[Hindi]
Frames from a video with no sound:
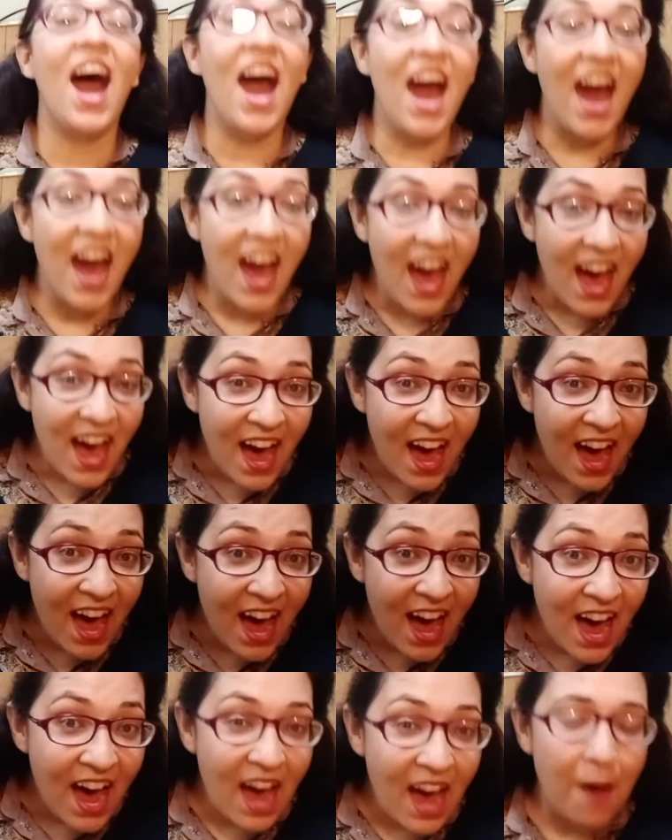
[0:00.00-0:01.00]
आ
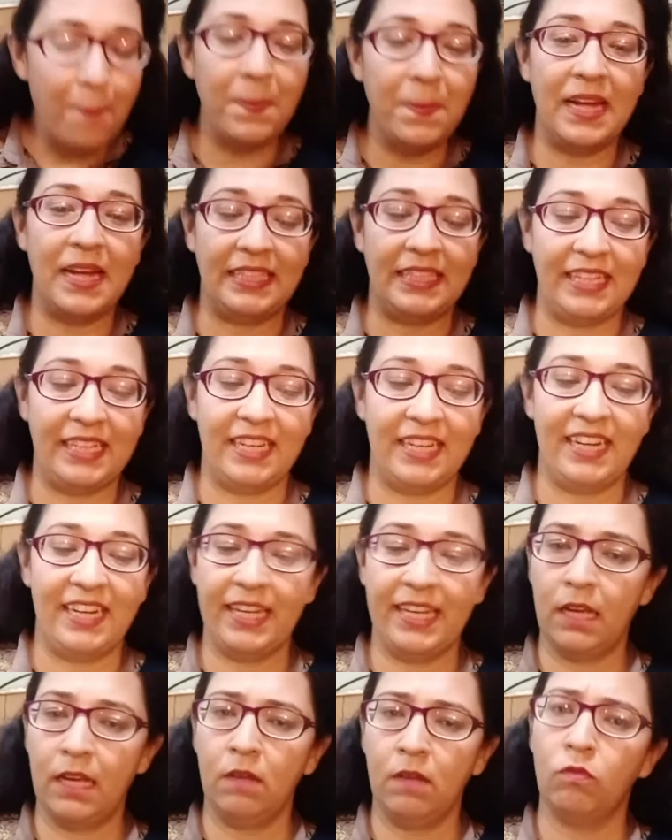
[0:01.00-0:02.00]
आपने ऐसे करना है ठीक
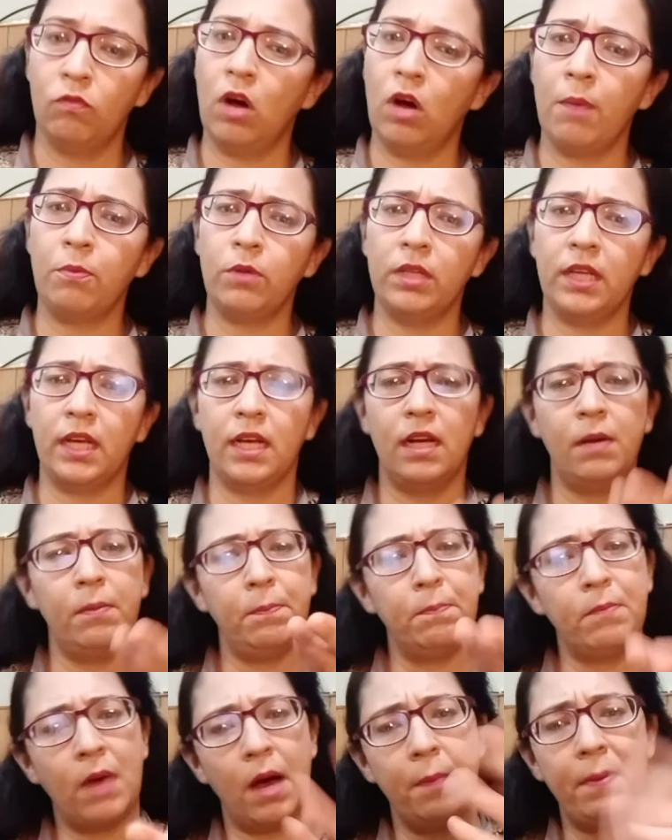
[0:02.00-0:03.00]
है वो आपको देखेगा
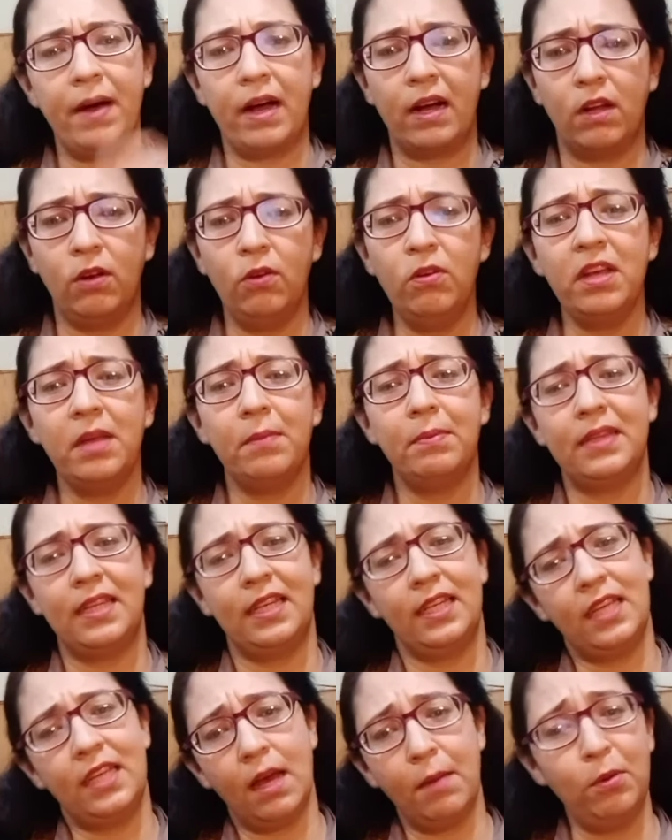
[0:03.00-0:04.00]
माँ पागल होगी पता
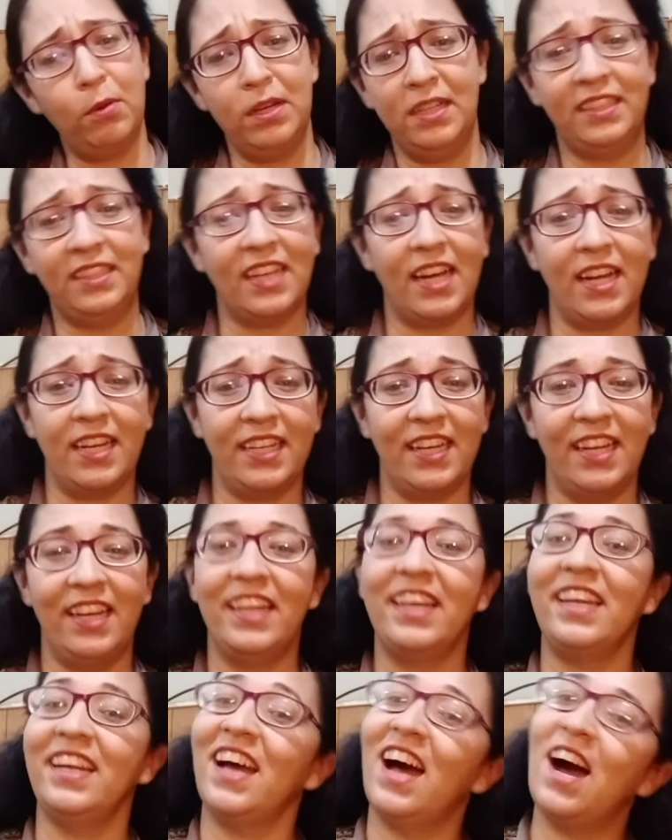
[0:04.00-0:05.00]
नहीं क्या बोली जा रही है
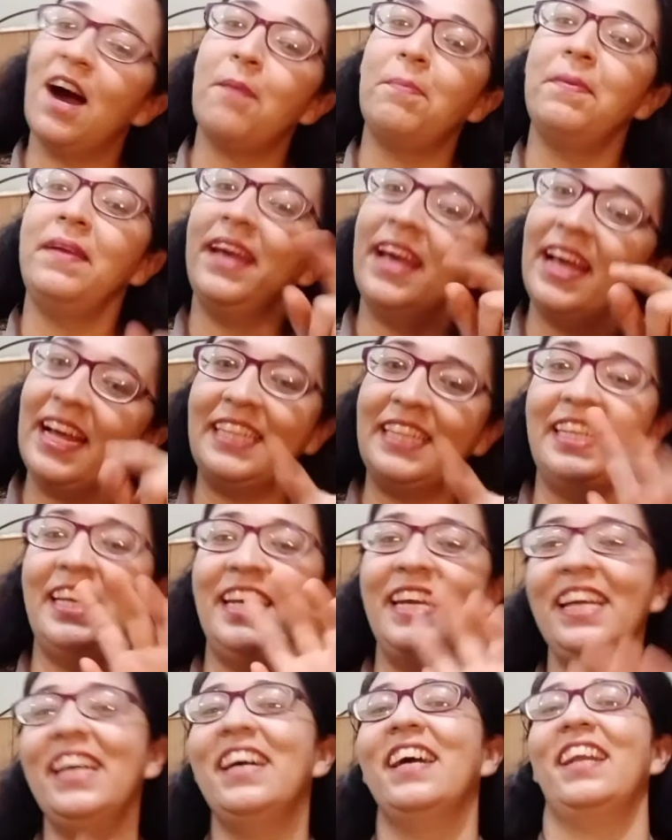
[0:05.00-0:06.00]
लेकिन आपने ऐसे
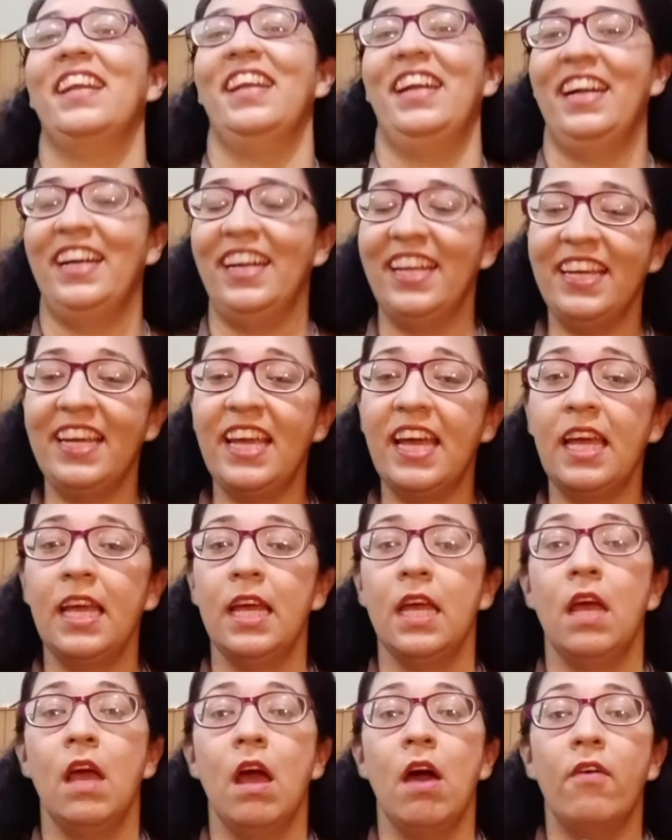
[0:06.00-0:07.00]
ही करना है ठीक है
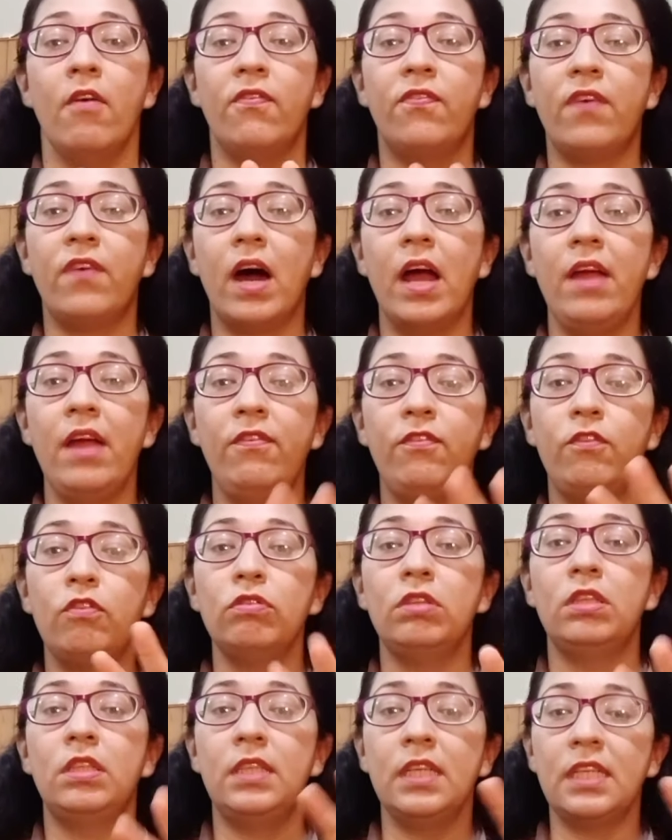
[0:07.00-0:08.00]
फाइव टू
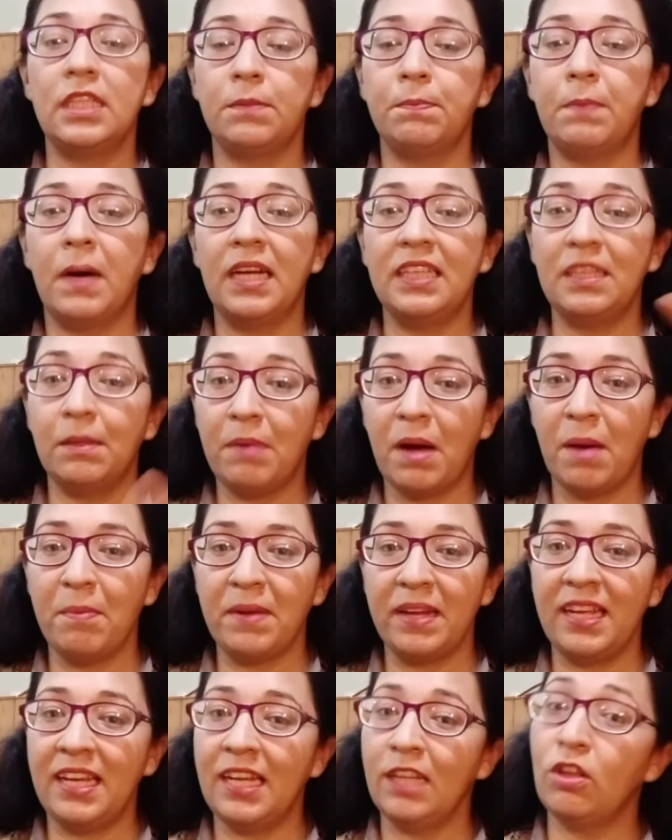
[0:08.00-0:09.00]
सिक्स बार जब आप
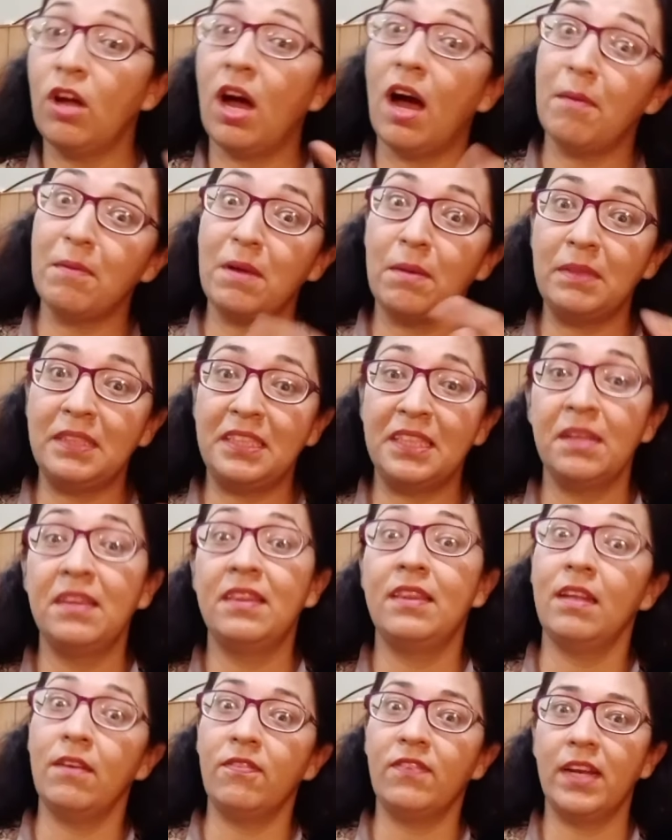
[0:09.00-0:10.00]
करेंगे तो आपका बच्चा
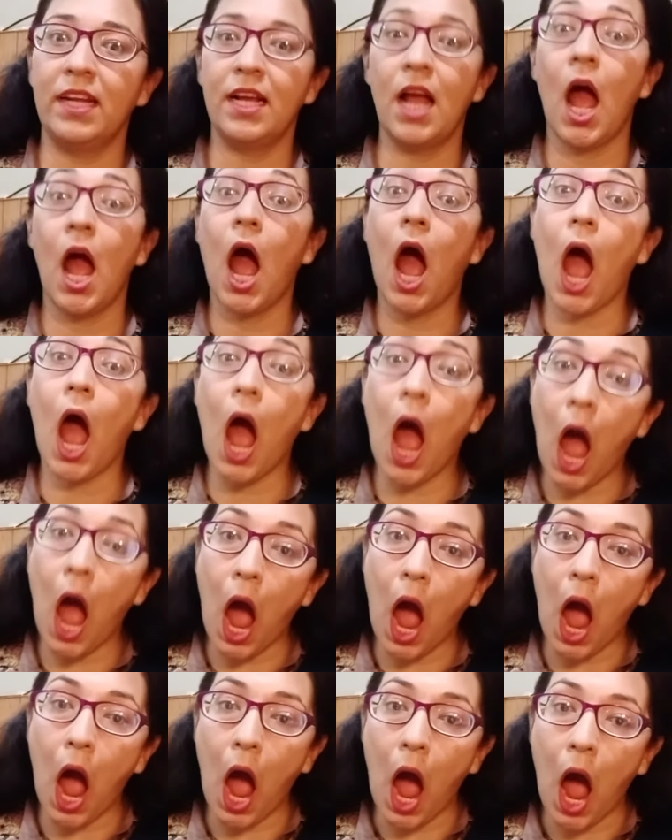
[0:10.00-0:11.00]
सिर्फ करेगा
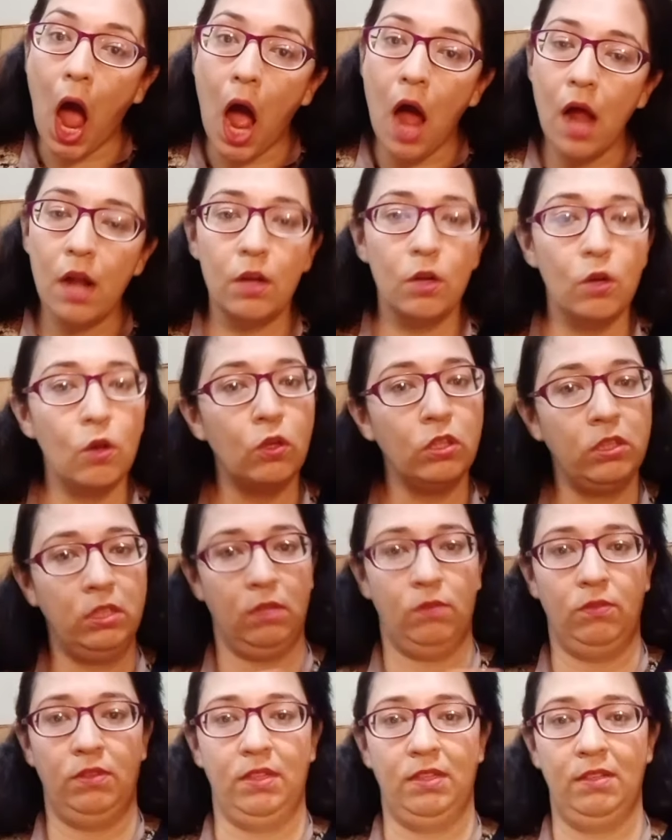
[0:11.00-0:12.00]
नो
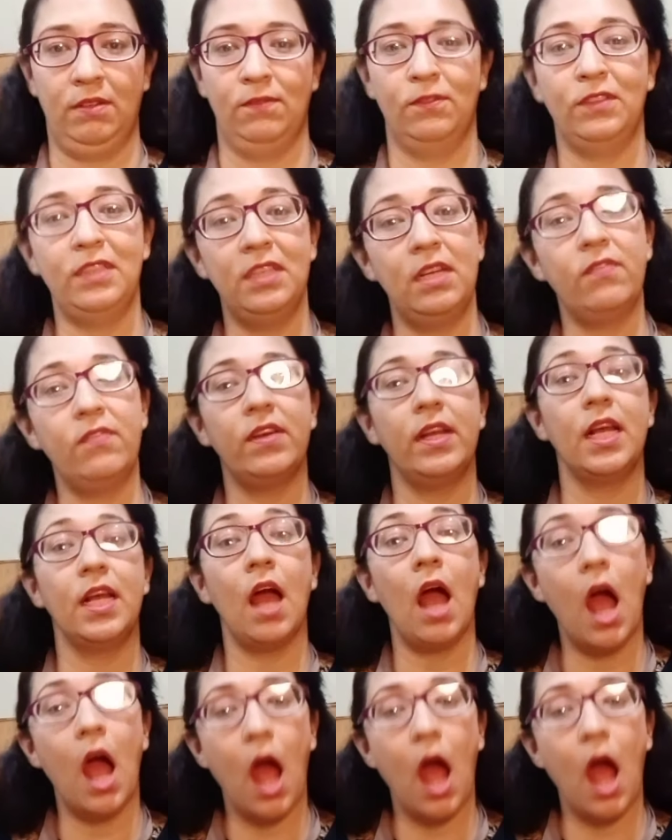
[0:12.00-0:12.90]
सम वो सिर्फ करेगा